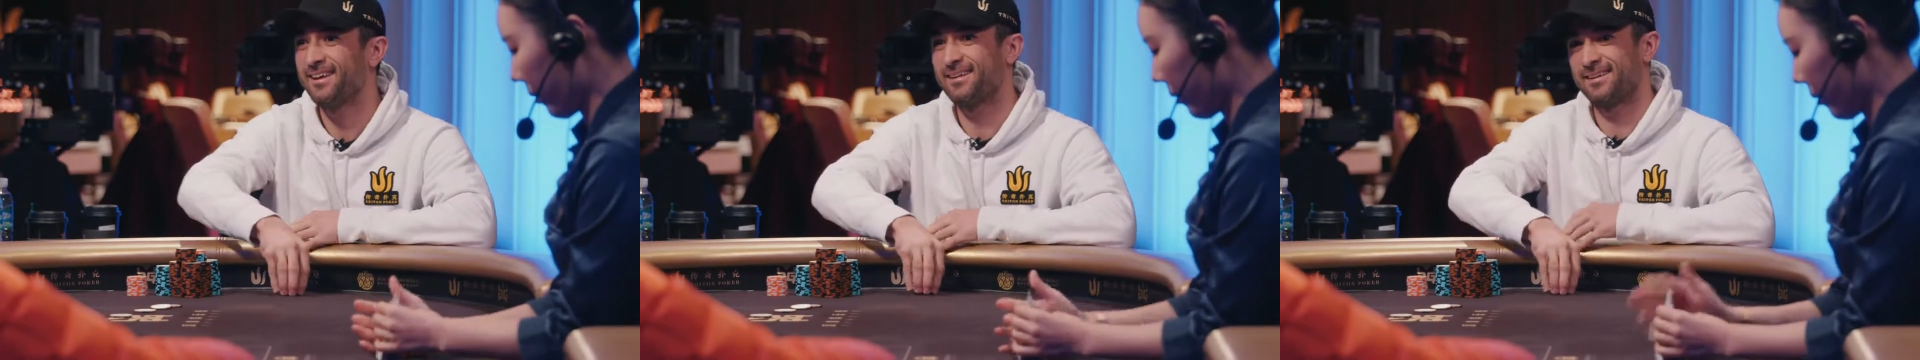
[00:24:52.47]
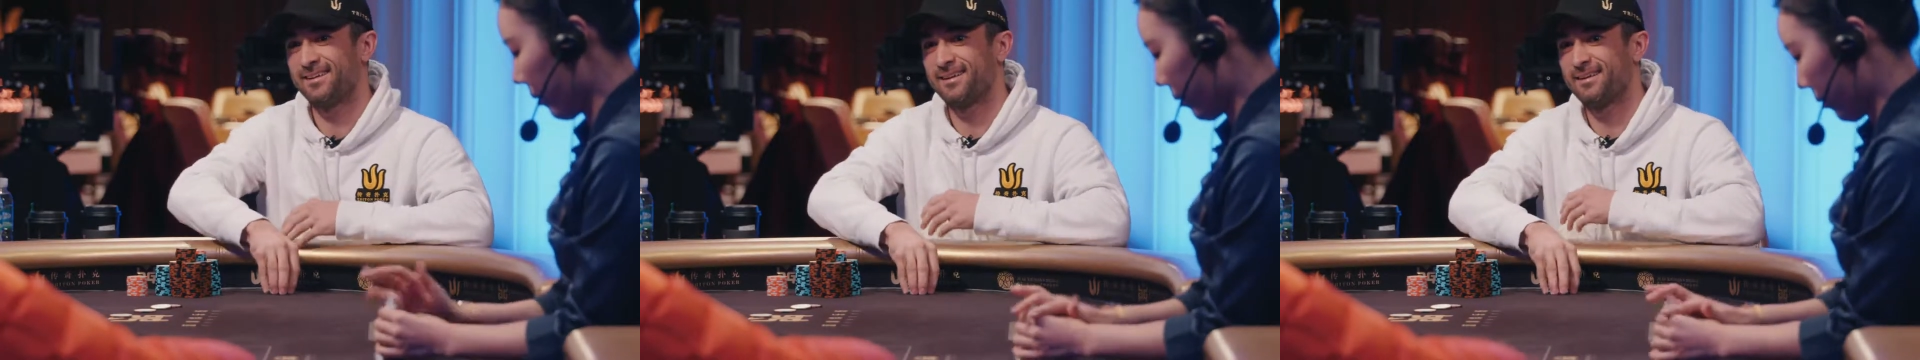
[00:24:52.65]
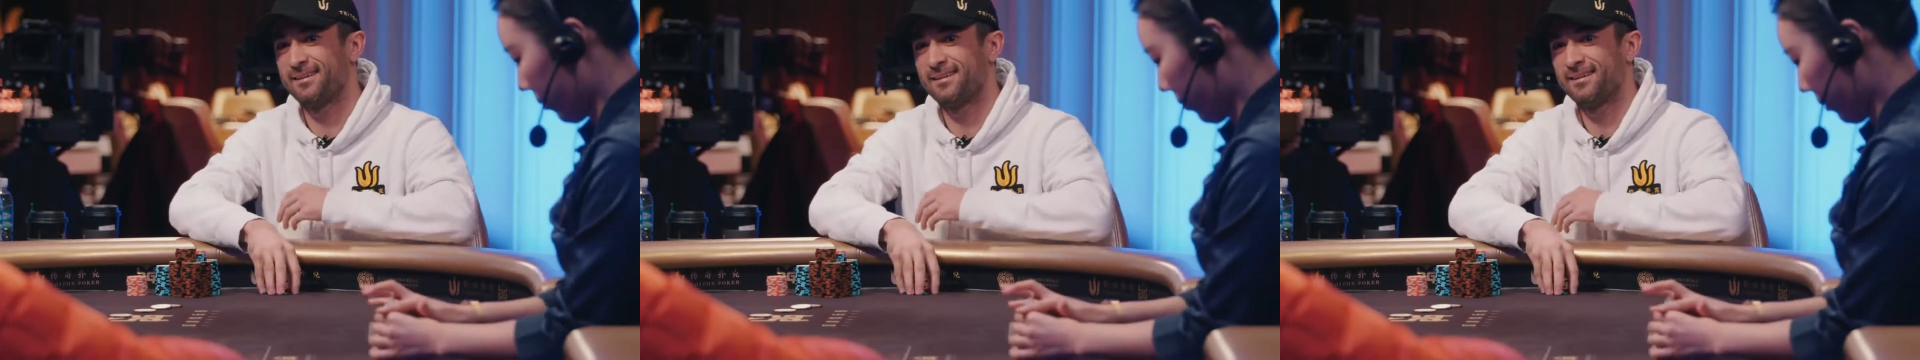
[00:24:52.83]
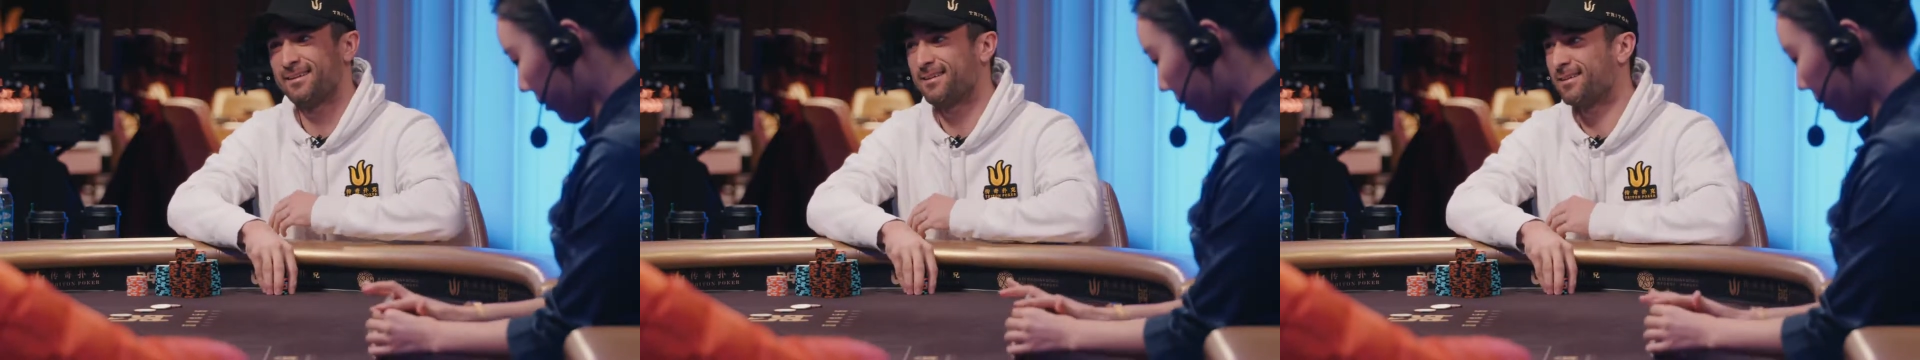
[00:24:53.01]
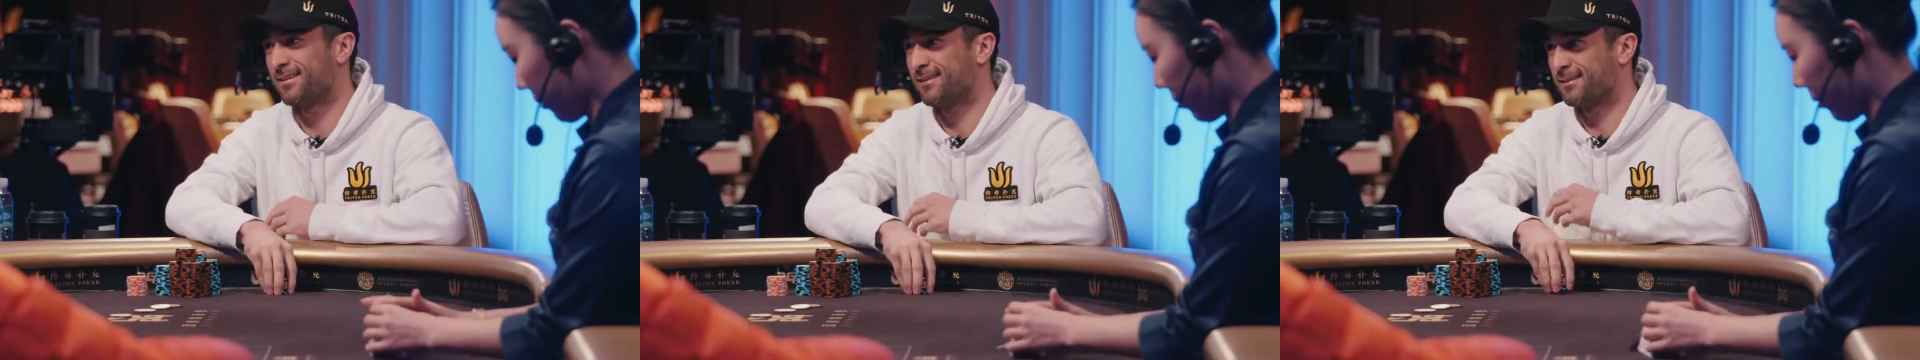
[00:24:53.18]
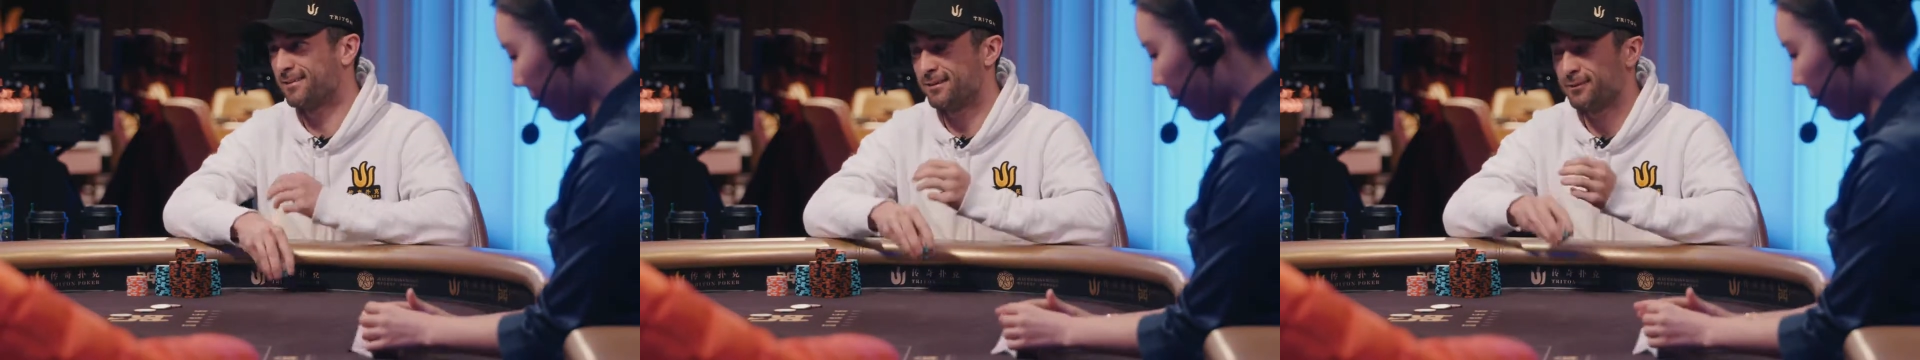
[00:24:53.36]
lost a lot.
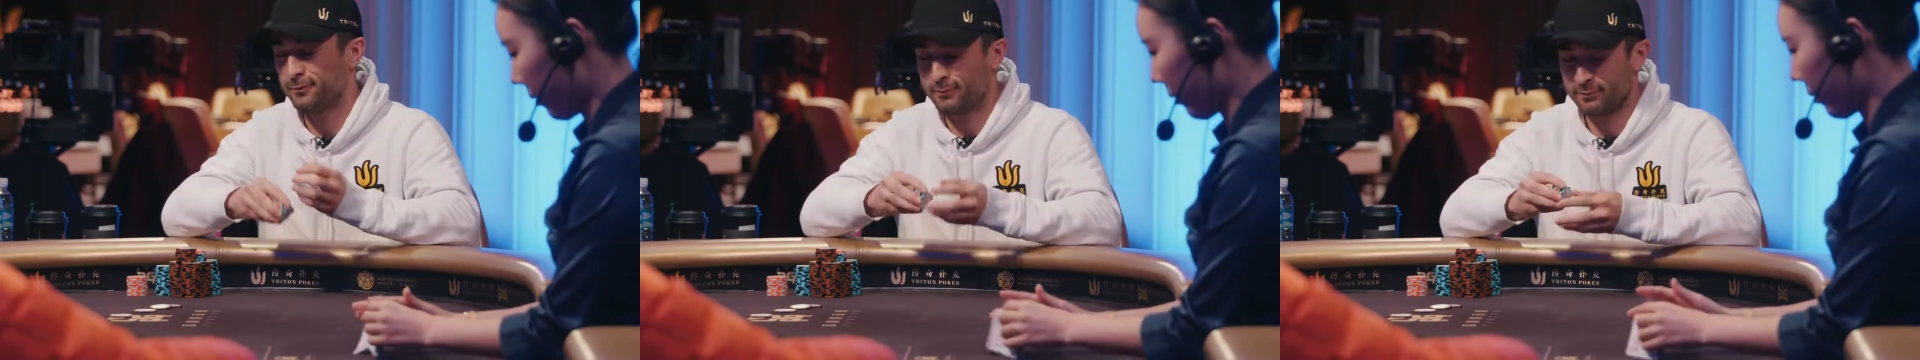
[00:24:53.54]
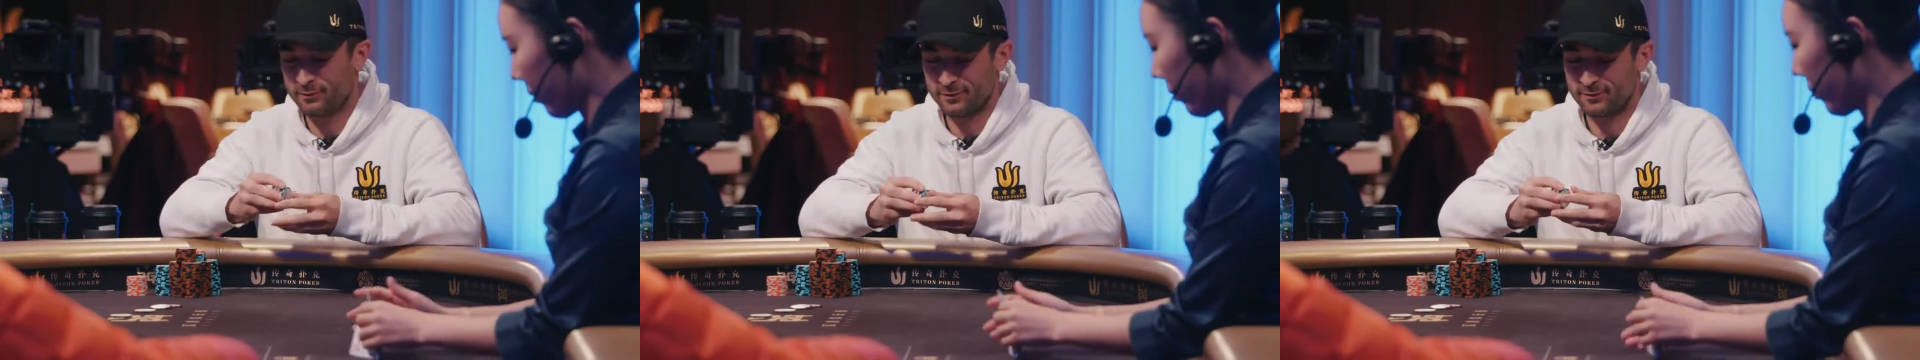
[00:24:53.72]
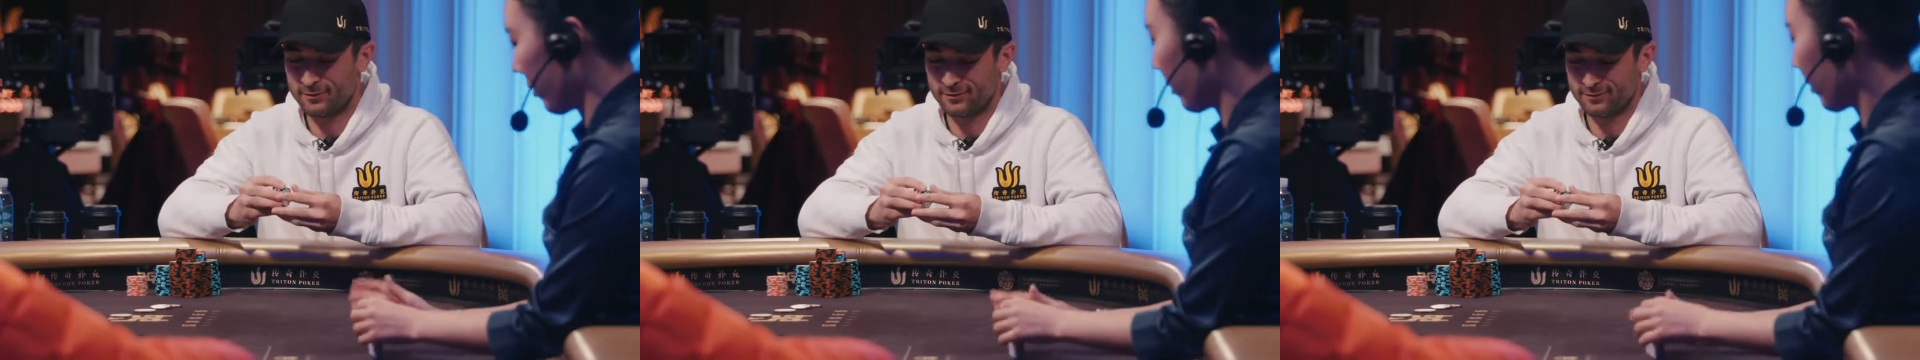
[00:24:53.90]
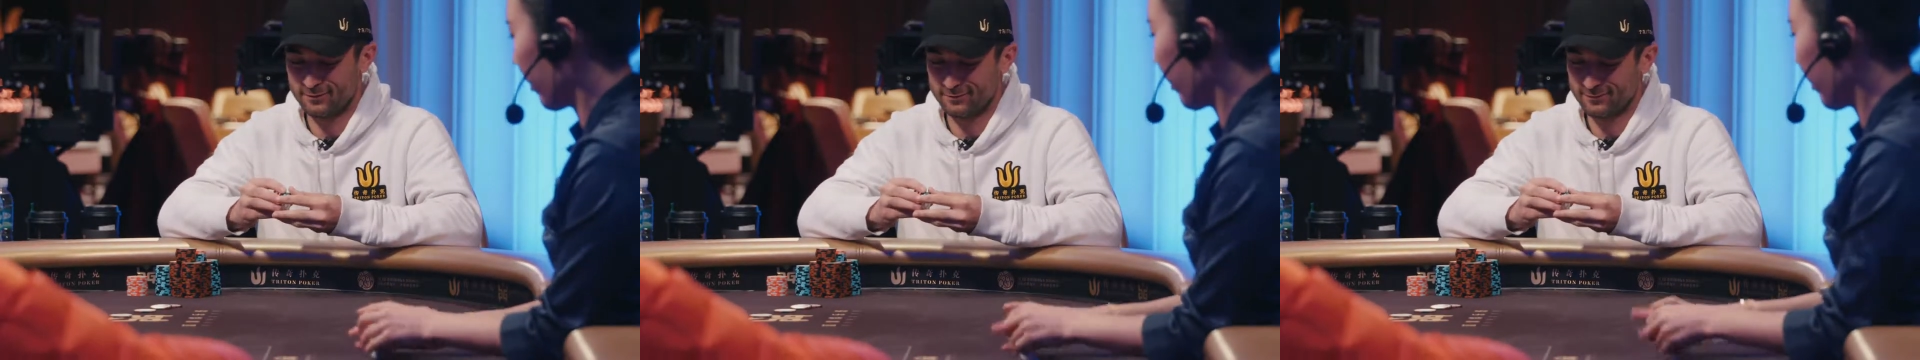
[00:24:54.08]
Yeah, everywhere, yeah.